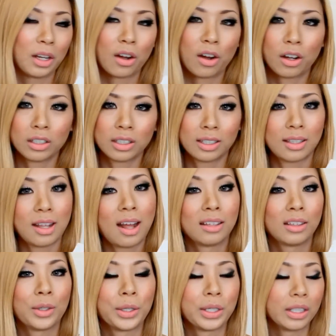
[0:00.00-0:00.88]
แต่ก็จะ
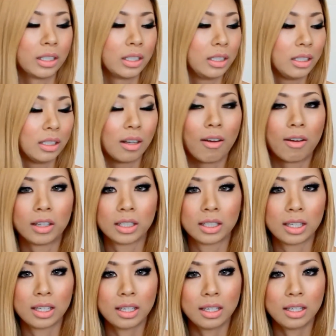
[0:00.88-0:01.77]
ทานตอนกลางคืนก่อ
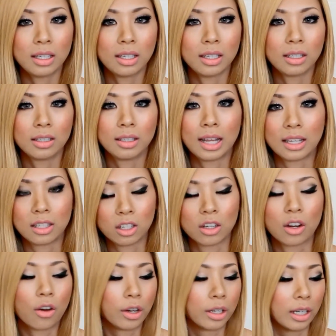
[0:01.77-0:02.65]
นที่แนน
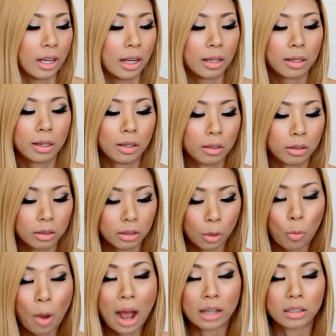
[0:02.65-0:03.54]
จะนอนนะคะแล้ว
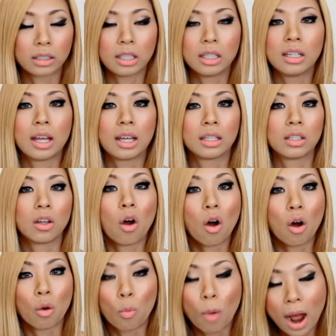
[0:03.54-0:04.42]
ระหว่างที่แนน
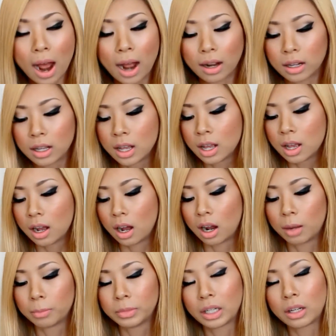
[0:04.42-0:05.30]
ท้องว่าง
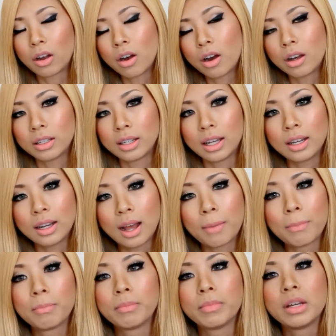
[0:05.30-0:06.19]
แต่ก็แนะ
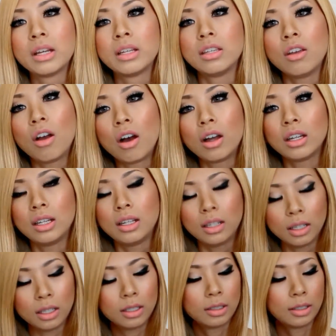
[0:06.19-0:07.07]
นำยี่ห้อนี้
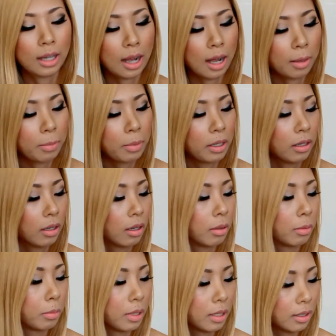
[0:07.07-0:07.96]
นิดนึงนะคะ เป็น
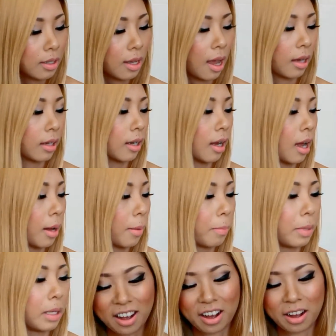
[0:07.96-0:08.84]
เวียดแชงนะ
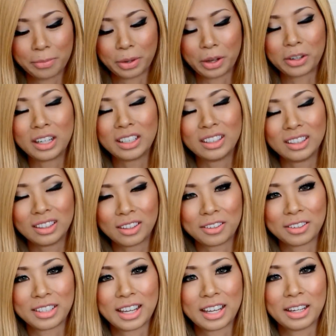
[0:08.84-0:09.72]
คะเขาได้ติด
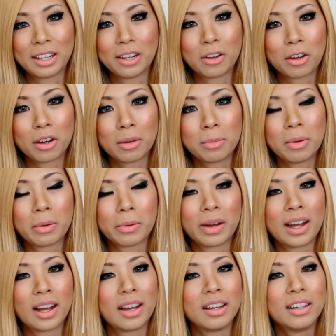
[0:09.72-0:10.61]
ต่อแนนแล้วก็บอก
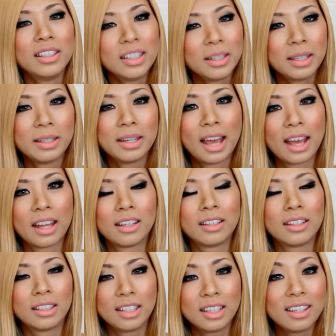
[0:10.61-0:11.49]
ว่า เอ้ยแนน
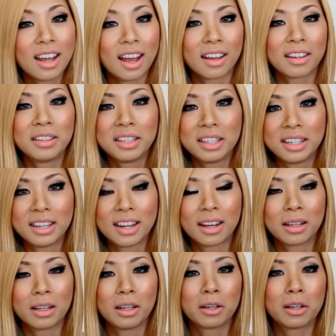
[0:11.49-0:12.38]
นี่นะดี
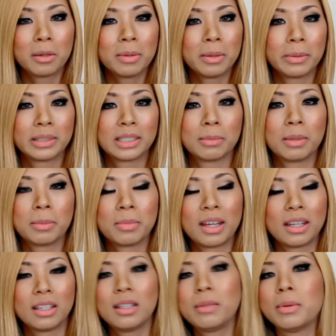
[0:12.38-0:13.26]
นะ แล้วก็แบบว่าสำหรับ
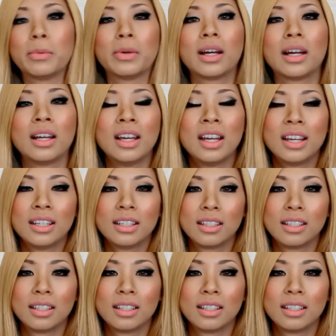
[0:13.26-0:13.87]
แนนที่แบบว่า